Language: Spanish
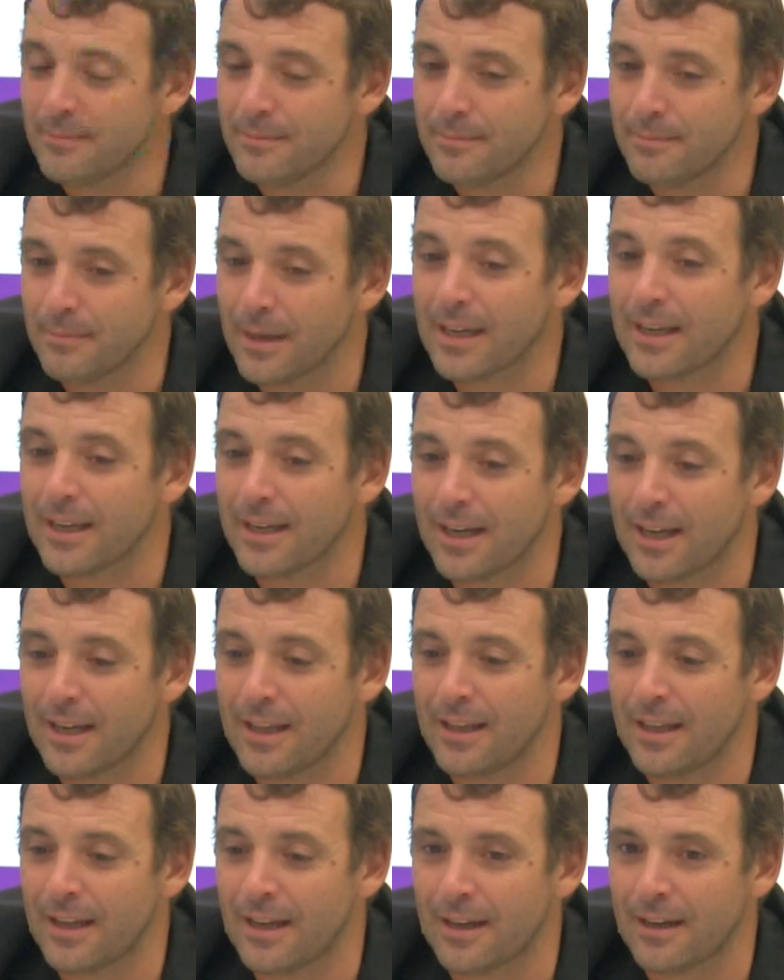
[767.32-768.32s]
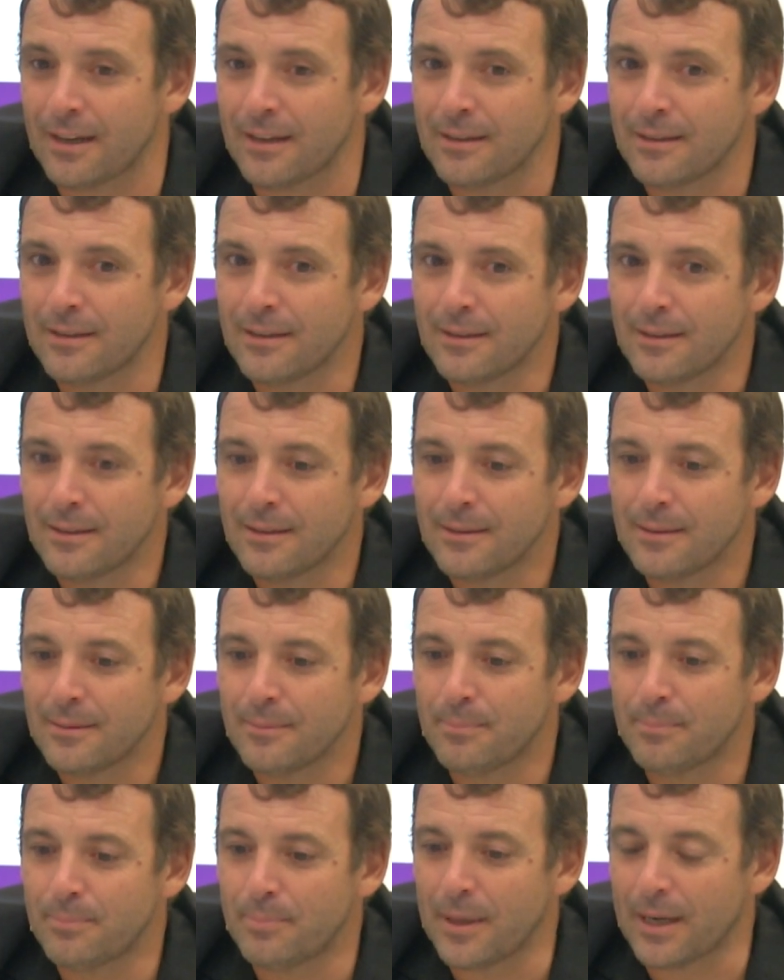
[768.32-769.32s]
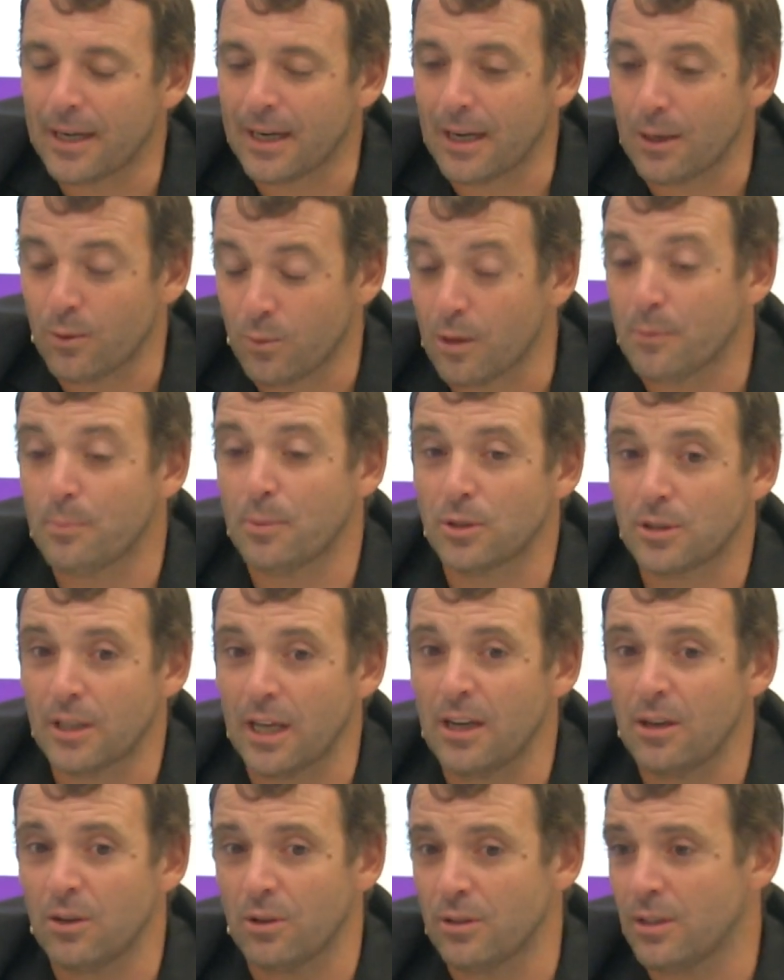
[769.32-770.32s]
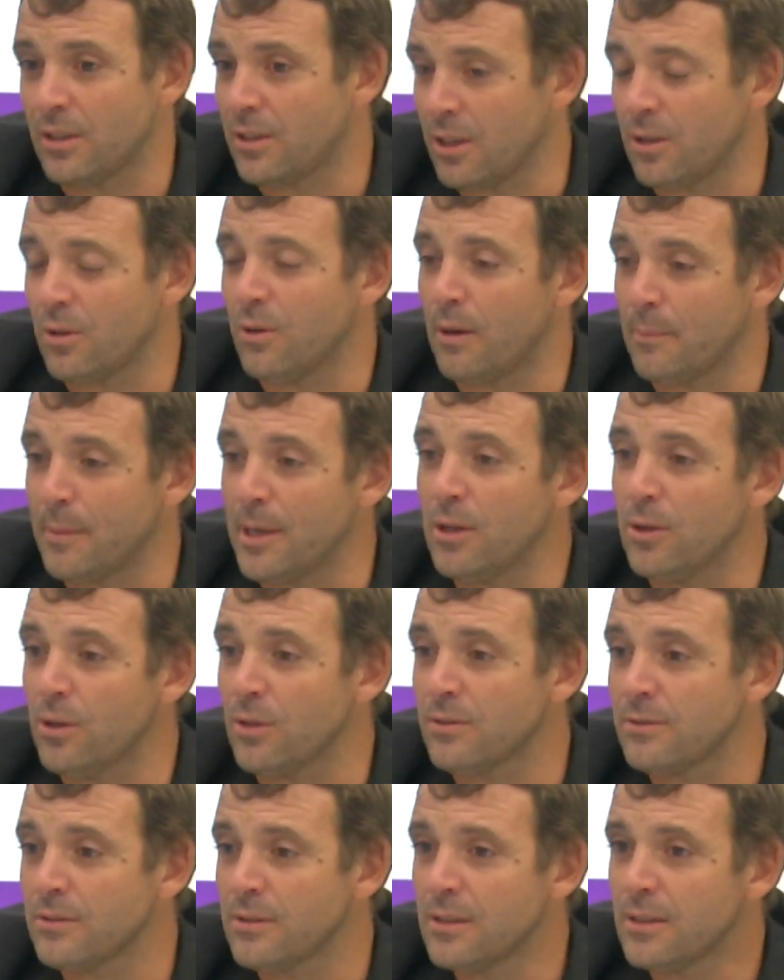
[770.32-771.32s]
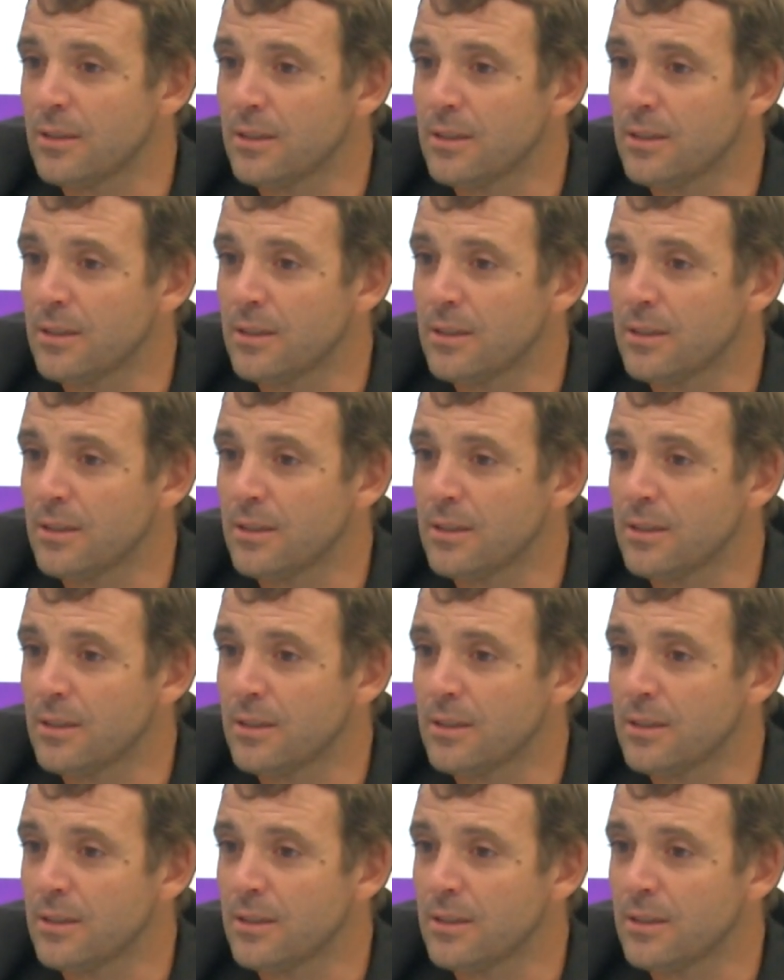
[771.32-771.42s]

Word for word: más que nada para el cuerpo técnico, donde tengo amigos,